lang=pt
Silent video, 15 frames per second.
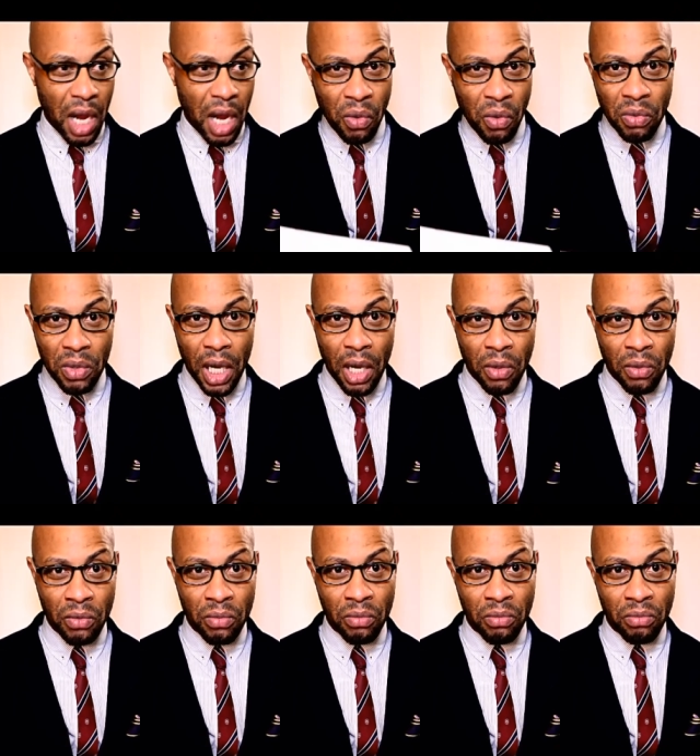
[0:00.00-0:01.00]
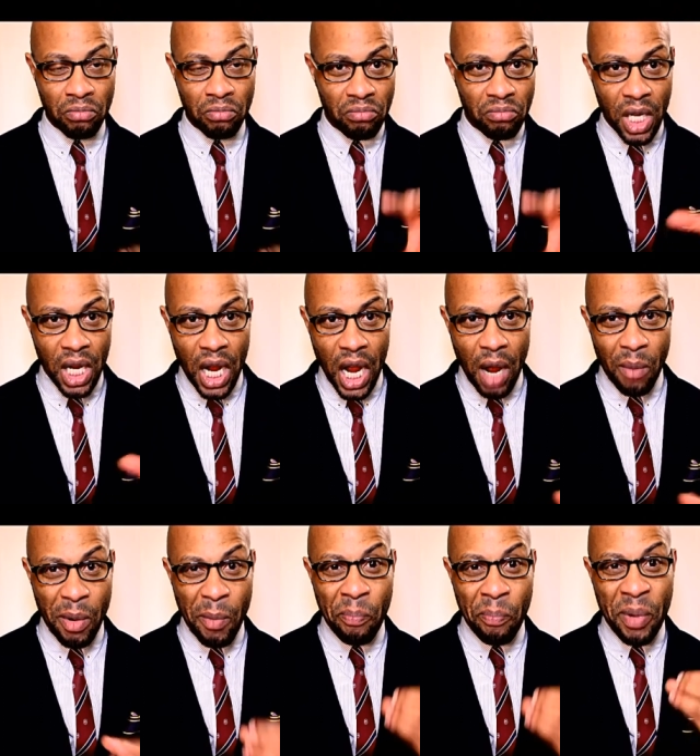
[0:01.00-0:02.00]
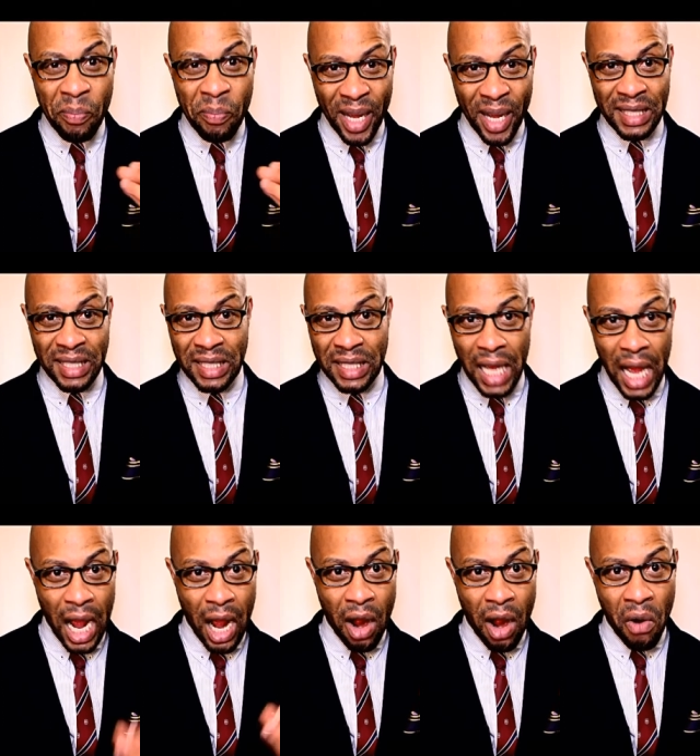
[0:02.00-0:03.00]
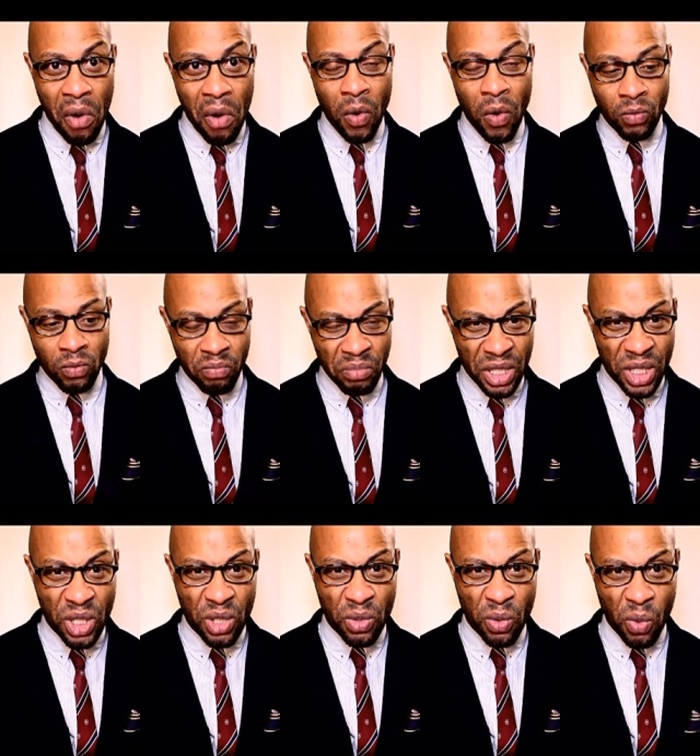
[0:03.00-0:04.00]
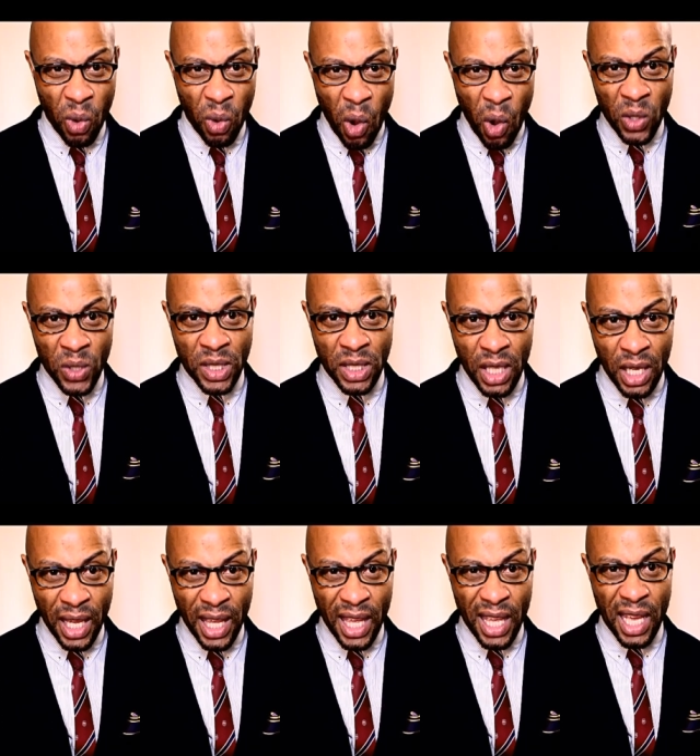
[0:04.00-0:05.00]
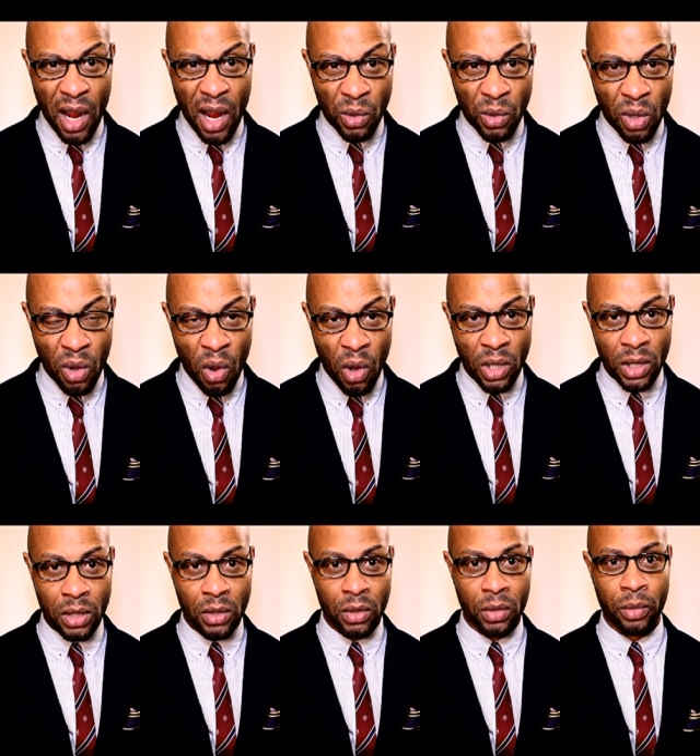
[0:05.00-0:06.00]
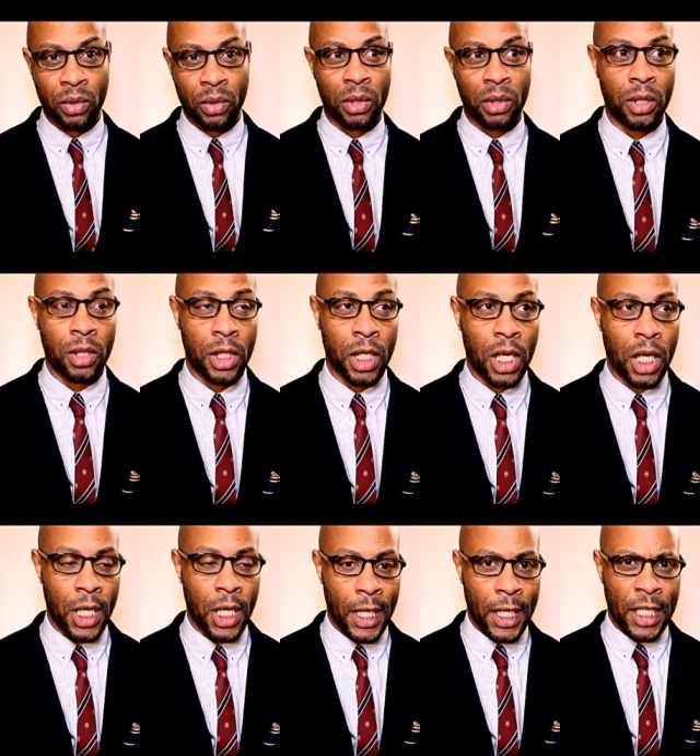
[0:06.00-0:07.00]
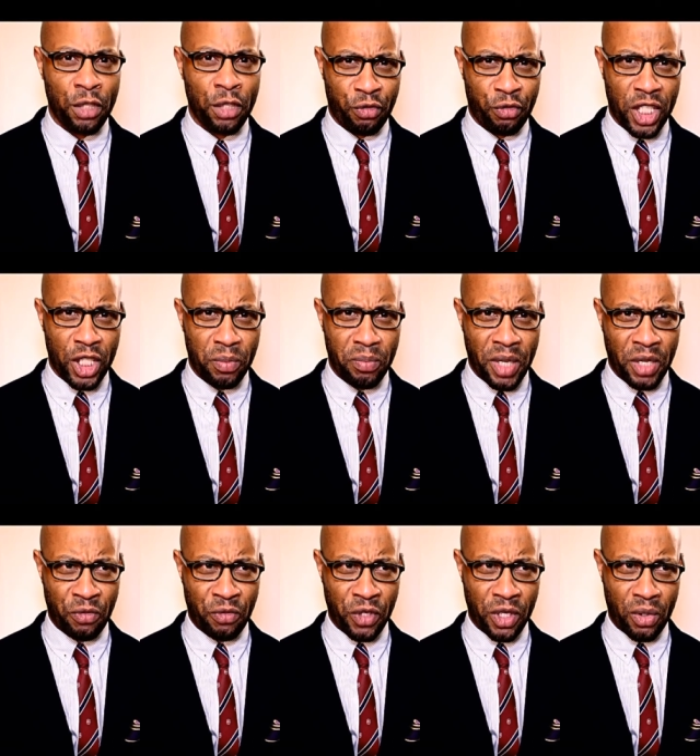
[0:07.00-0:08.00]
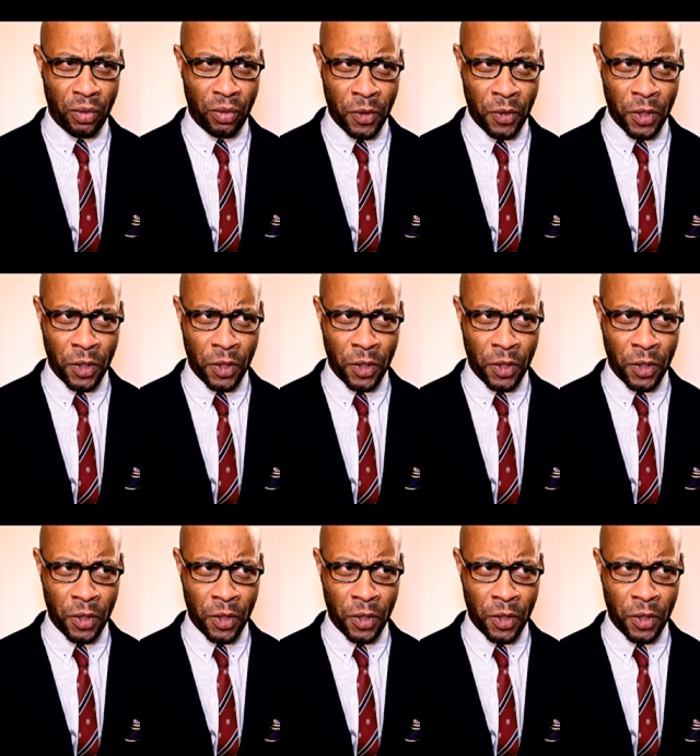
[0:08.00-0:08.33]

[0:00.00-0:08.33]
há um, há um, há uma preparação há um meticulosa e cautelosa sobre tudo isso. Infelizmente, fico,